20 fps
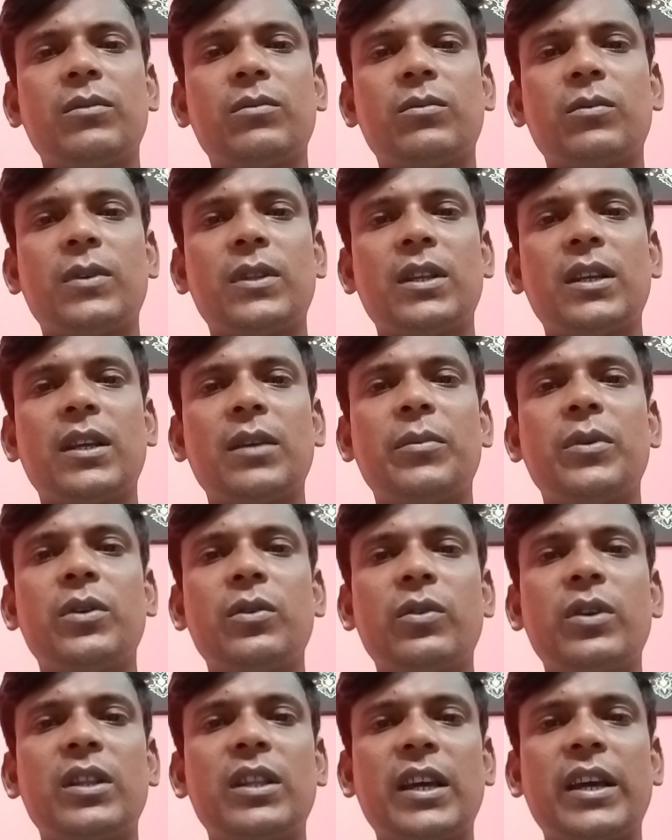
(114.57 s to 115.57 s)
তোমাদেরকে
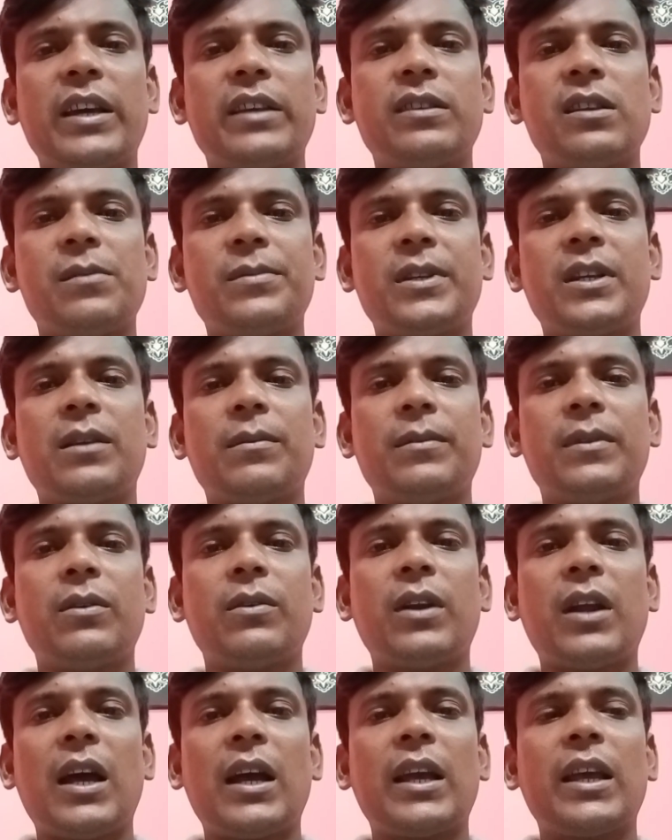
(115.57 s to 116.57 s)
ভিডিওটা দেখাইছিলাম সেট
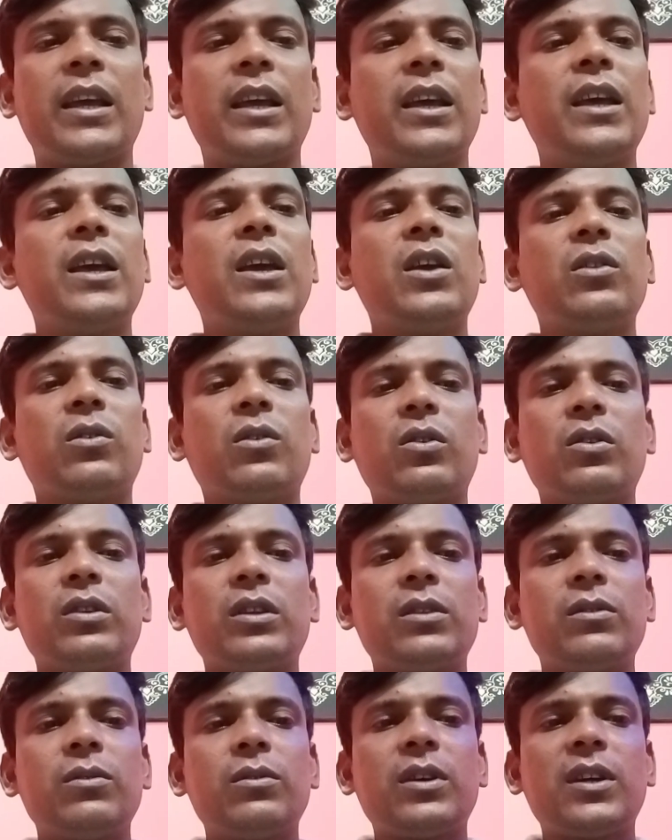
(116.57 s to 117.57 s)
দেওয়ার আগে তখন
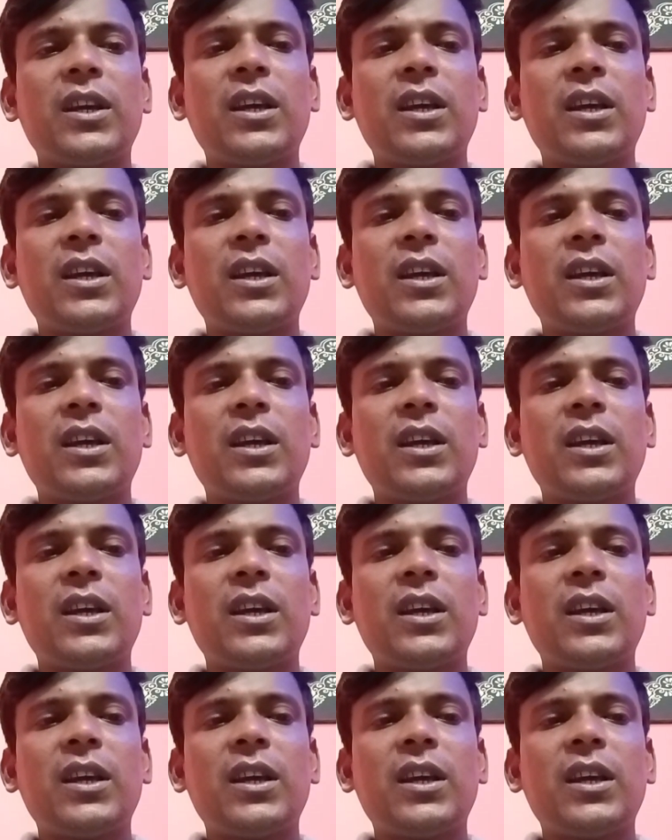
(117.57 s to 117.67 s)
কিন্তু